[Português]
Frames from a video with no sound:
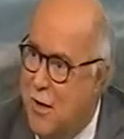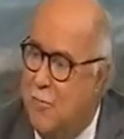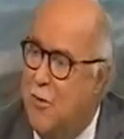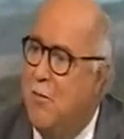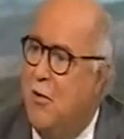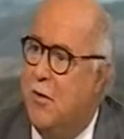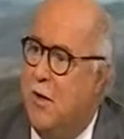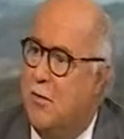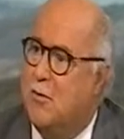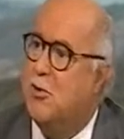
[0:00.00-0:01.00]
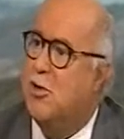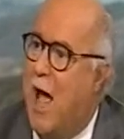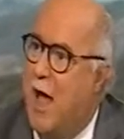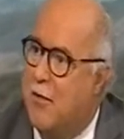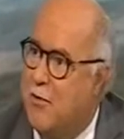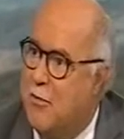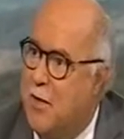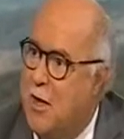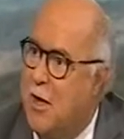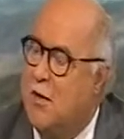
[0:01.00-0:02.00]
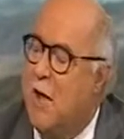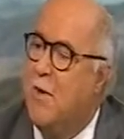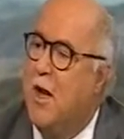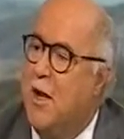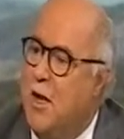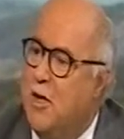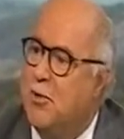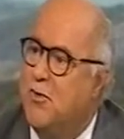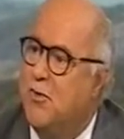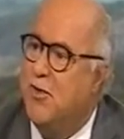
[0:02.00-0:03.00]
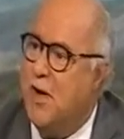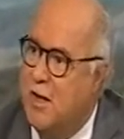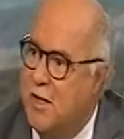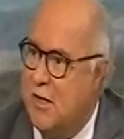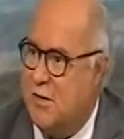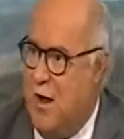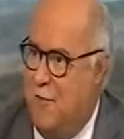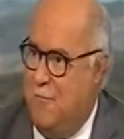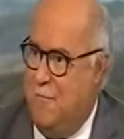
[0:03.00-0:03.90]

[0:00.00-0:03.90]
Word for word: por amor de Deus, o Estado tem mecanismos de fiscalização.